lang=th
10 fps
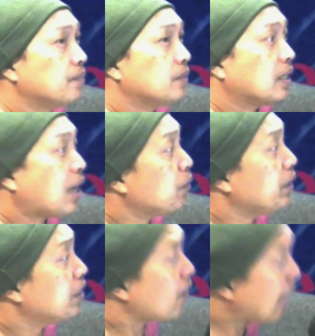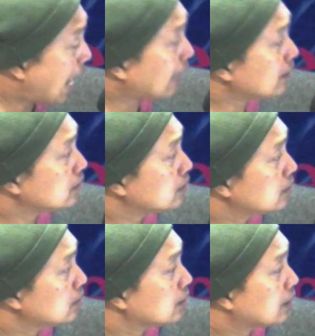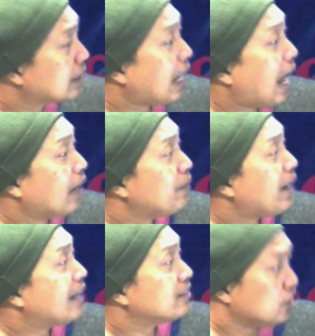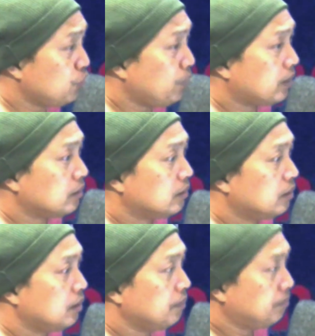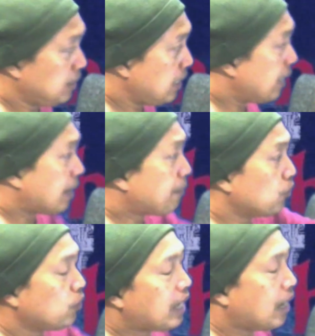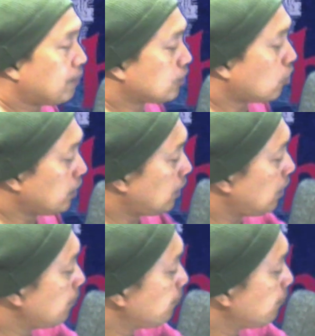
เกาหลีก็ขานขานเวลาเสียชีวิต เพื่อให้รับรู้ด้วยกันว่าตอนนี้